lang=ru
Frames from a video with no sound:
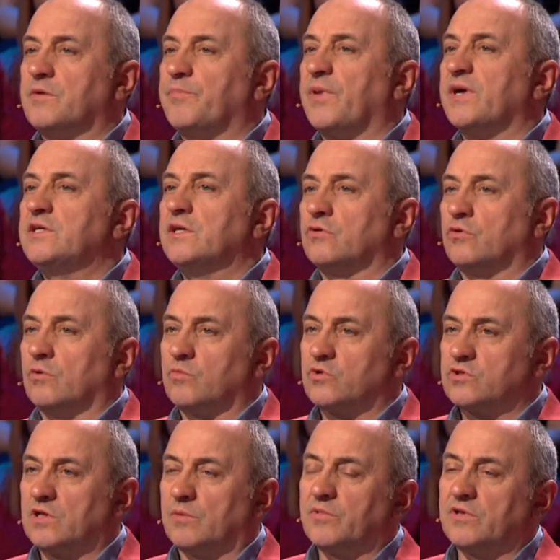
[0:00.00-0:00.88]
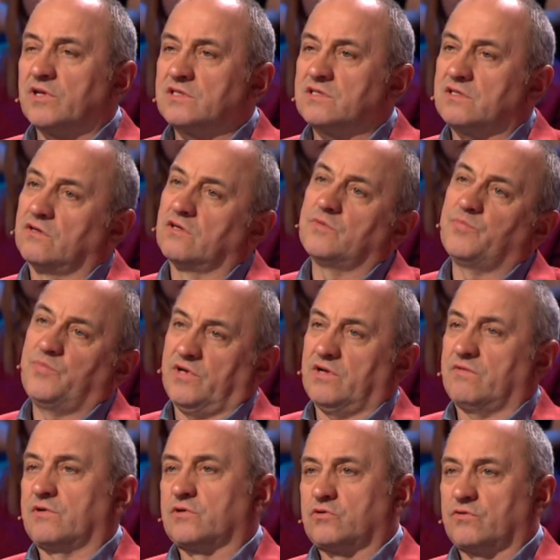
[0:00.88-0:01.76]
по деду можно было сделать
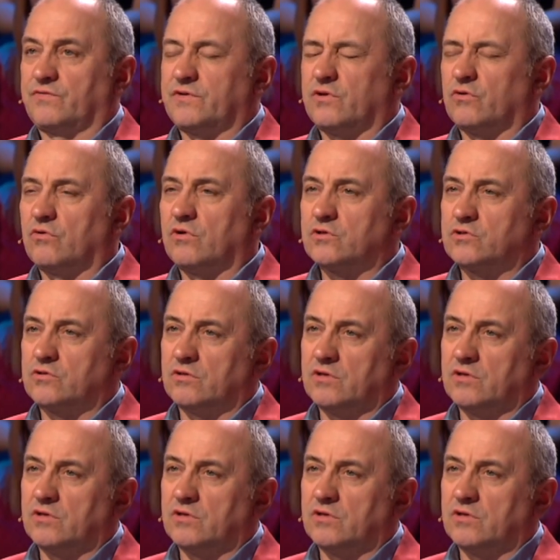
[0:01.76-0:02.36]
первое, что второе, что